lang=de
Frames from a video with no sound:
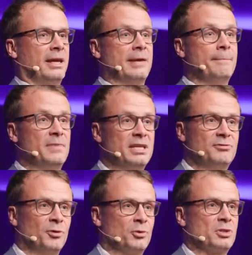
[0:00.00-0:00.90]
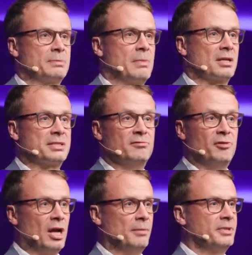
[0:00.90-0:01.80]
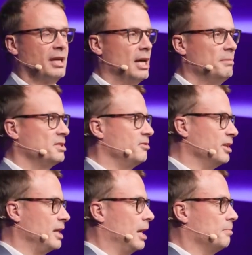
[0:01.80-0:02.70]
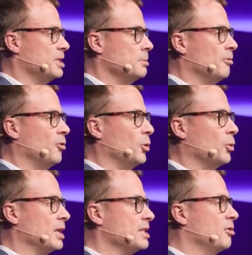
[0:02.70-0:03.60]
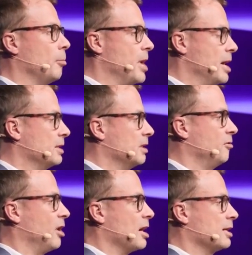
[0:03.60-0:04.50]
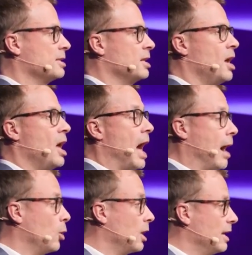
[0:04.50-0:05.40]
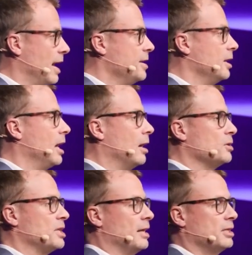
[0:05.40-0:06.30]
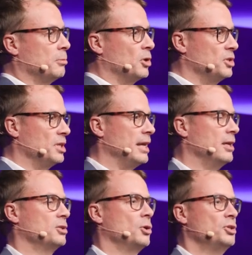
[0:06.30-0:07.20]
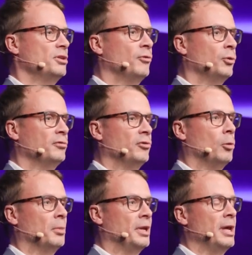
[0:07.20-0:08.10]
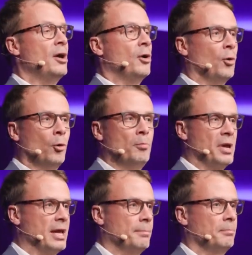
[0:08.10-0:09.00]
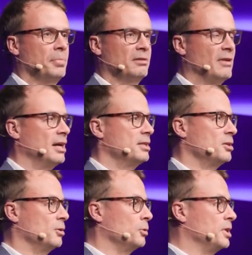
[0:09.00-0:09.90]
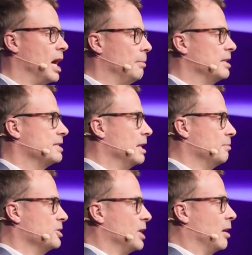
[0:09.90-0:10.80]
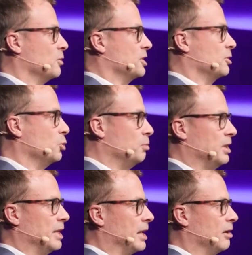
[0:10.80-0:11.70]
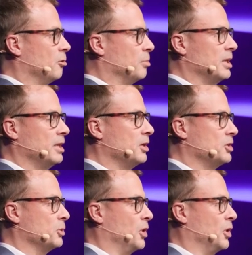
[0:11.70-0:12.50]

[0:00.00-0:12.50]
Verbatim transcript: Im Mietwohnungsmarkt sind vor allem drei bis viereinhalb Zimmerwohnungen jetzt vermehrt gefragt. Auch kleinere Haushalte möchten eher solche Wohnformen, um eben Privat- und Arbeitsleben zu Hause gut miteinander verbinden zu